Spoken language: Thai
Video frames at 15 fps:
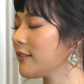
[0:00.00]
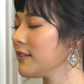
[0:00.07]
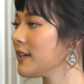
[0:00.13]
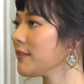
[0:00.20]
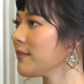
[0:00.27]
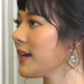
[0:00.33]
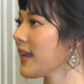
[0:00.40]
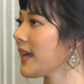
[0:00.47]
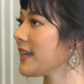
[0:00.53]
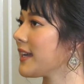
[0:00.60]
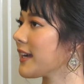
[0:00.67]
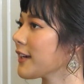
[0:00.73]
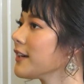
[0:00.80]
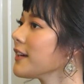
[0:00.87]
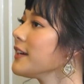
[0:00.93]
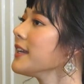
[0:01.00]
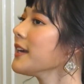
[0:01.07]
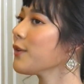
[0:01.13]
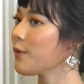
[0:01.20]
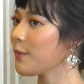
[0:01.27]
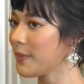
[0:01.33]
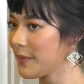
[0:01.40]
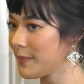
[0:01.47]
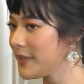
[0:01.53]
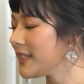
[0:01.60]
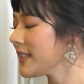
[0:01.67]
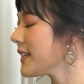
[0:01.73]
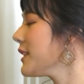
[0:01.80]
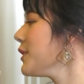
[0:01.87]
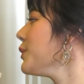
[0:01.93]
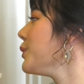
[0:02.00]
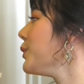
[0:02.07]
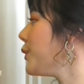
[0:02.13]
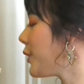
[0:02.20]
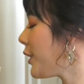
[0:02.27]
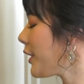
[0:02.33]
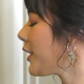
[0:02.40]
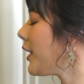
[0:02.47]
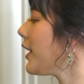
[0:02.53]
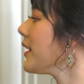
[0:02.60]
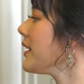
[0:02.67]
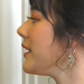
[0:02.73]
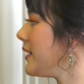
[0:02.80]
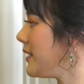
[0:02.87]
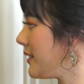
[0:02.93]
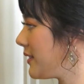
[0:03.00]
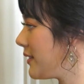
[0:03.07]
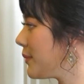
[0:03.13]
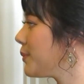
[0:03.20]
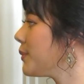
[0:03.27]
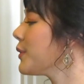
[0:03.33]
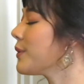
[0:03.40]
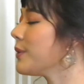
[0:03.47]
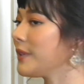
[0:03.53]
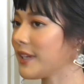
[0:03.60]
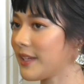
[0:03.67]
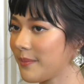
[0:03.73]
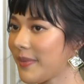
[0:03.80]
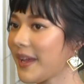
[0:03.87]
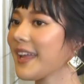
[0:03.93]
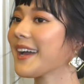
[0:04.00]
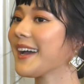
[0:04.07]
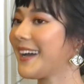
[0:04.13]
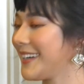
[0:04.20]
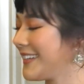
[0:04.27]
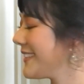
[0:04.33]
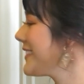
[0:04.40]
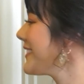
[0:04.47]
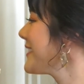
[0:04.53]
เขาเรียกว่าอะไรอ่ะก็ยังคงเป็นเพื่อนกันอยู่ ค่อยๆพูดคุยกันไปค่ะ